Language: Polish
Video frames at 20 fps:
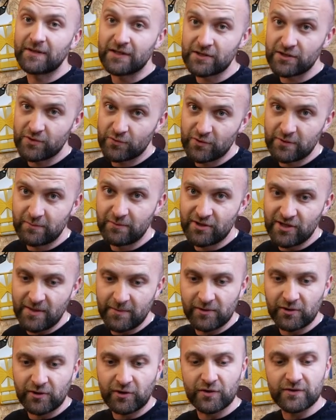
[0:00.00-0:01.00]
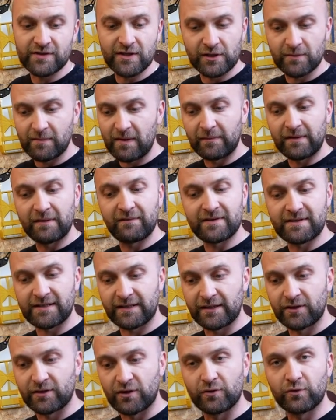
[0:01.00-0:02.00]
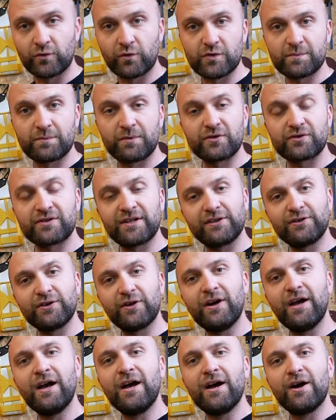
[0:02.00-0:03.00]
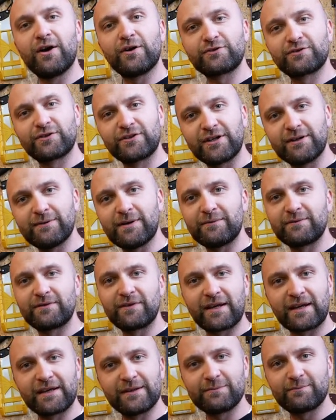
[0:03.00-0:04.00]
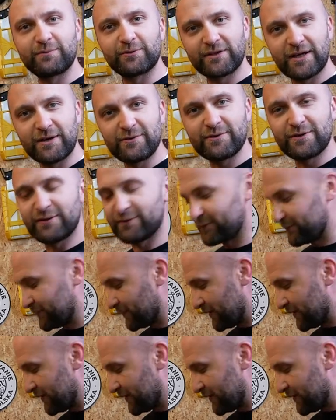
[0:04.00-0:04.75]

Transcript: ponieważ się już zbliżamy do końca, to mam dla was taki konkurs, bo ostatnio odkryłem takie pudełko, w